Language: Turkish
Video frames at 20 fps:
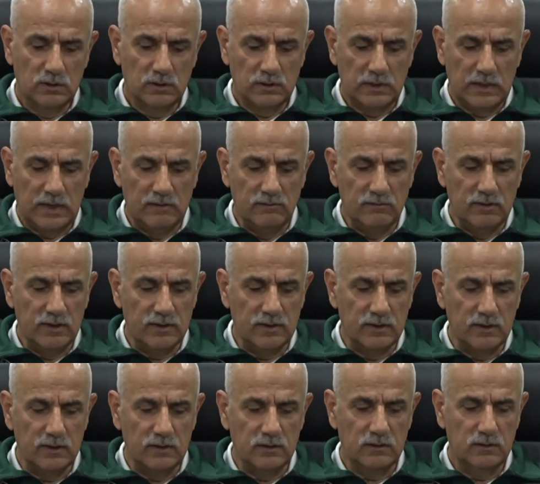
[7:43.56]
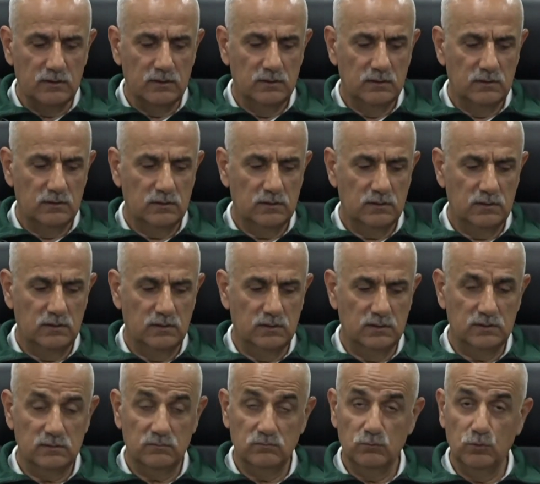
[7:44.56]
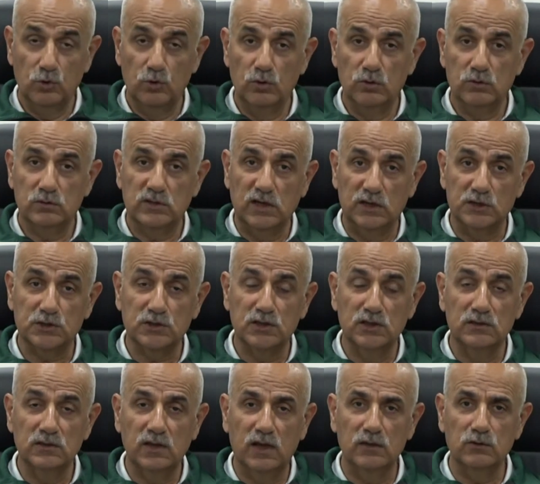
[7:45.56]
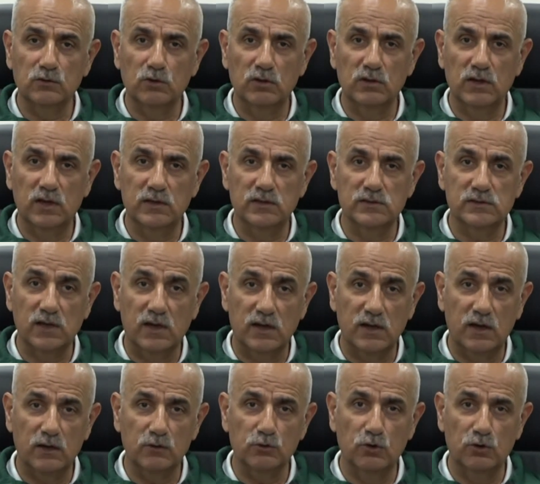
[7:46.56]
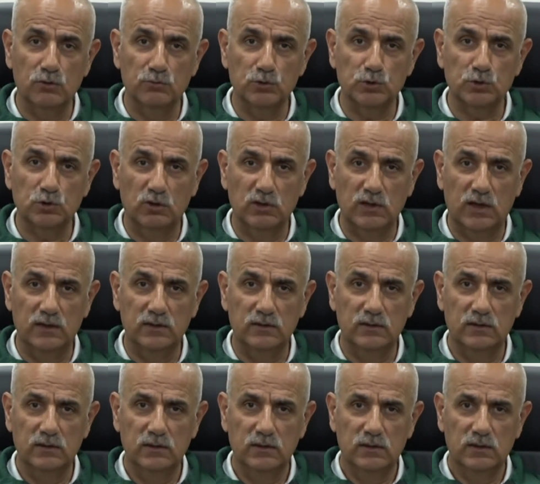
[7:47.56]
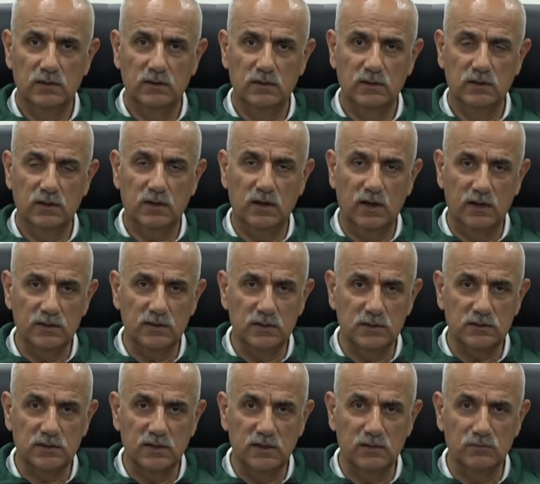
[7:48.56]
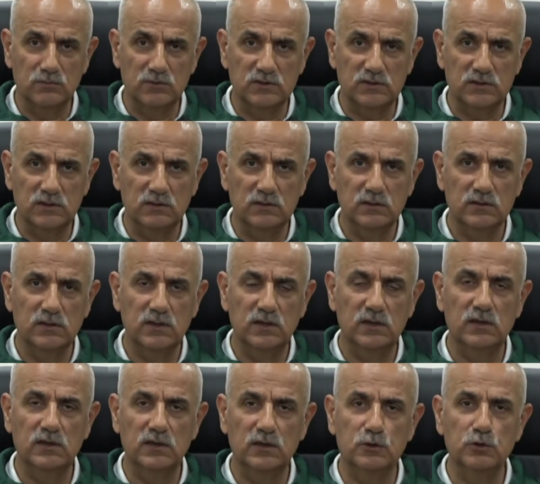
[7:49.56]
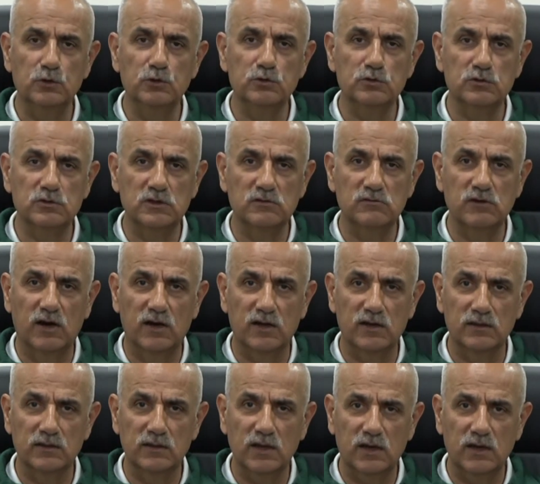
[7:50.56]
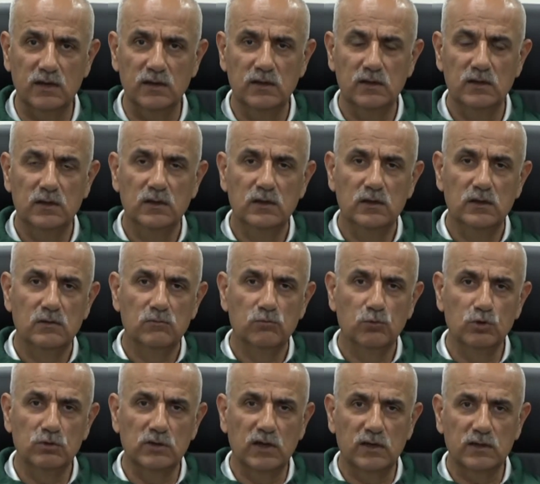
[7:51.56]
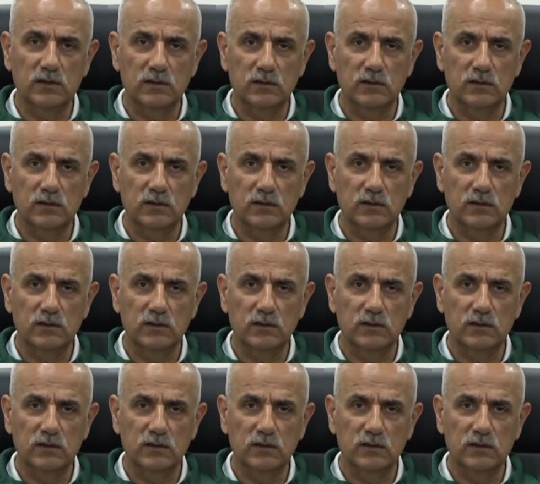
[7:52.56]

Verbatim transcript: evleri e, bu taşkından dolayı zarar görmüş olan e, kardeşlerimizin ki 200 civarında Bunlar